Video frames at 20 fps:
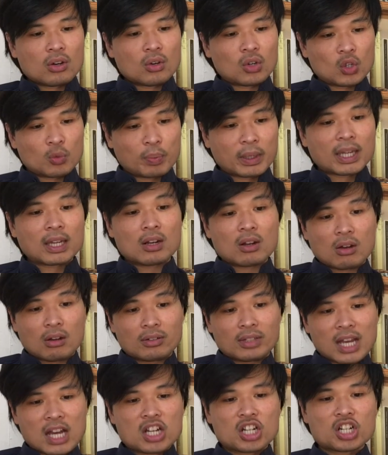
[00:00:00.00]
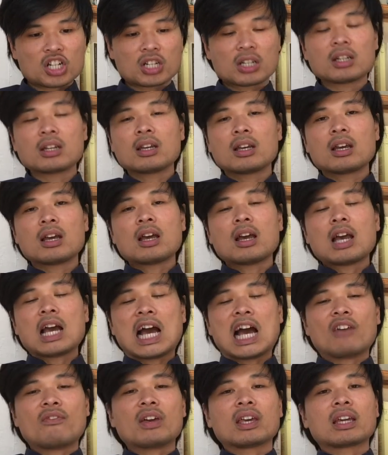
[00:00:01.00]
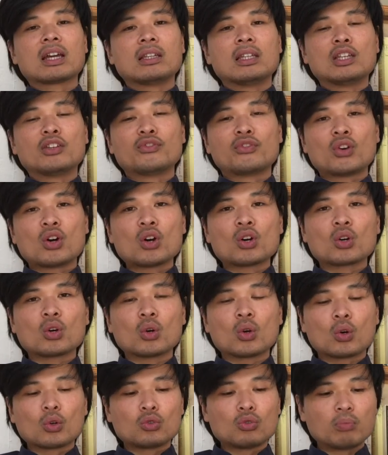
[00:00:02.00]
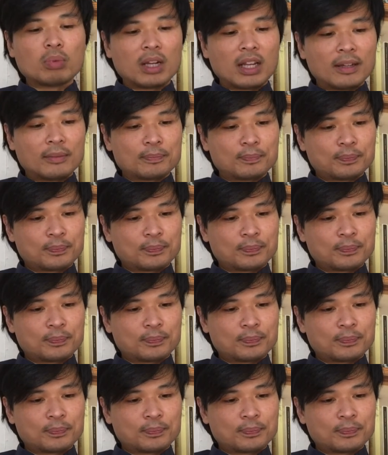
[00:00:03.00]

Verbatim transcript: reprirent leurs tâches avec un effort redoublé.